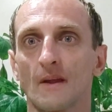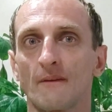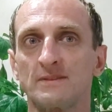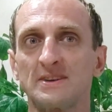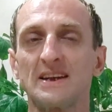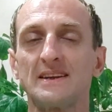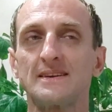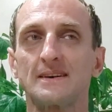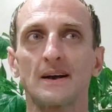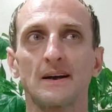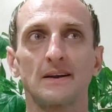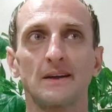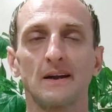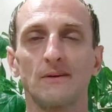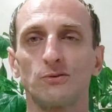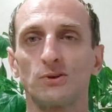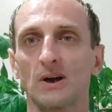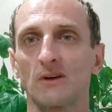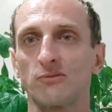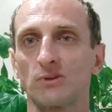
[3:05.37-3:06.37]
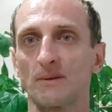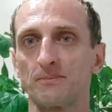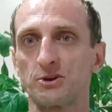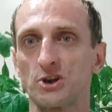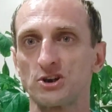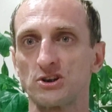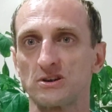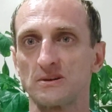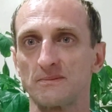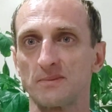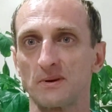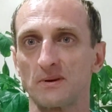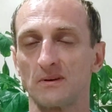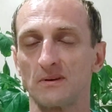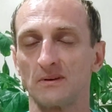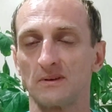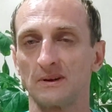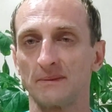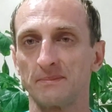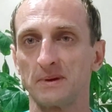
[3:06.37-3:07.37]
вы знаете, когда вот так вот общаетесь
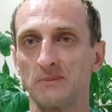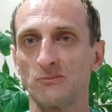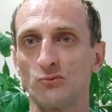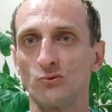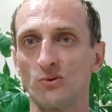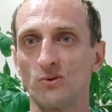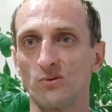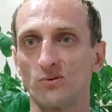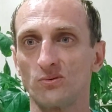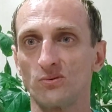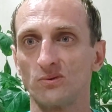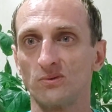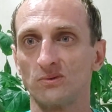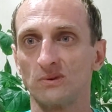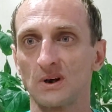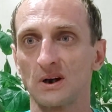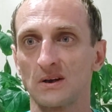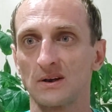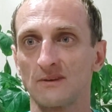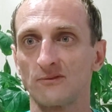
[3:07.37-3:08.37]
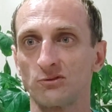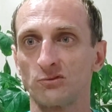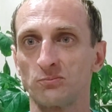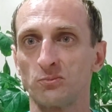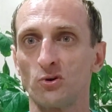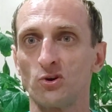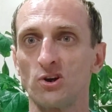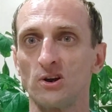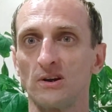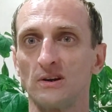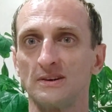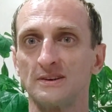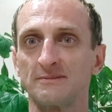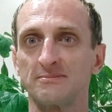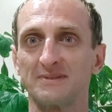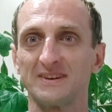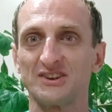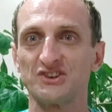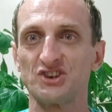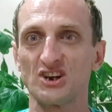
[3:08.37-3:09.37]
э, напрямую, как-то вот более
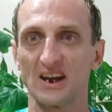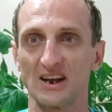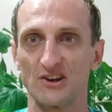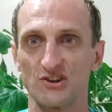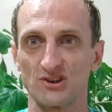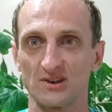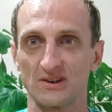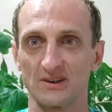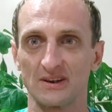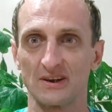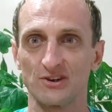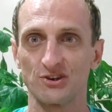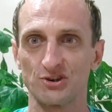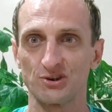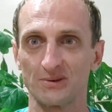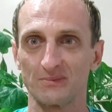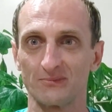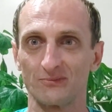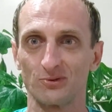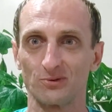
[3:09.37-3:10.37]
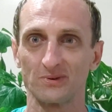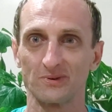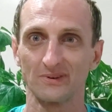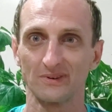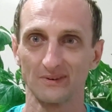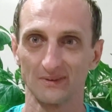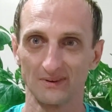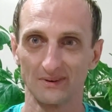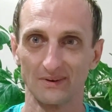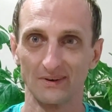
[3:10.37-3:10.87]
сплочаешься, да, чем вот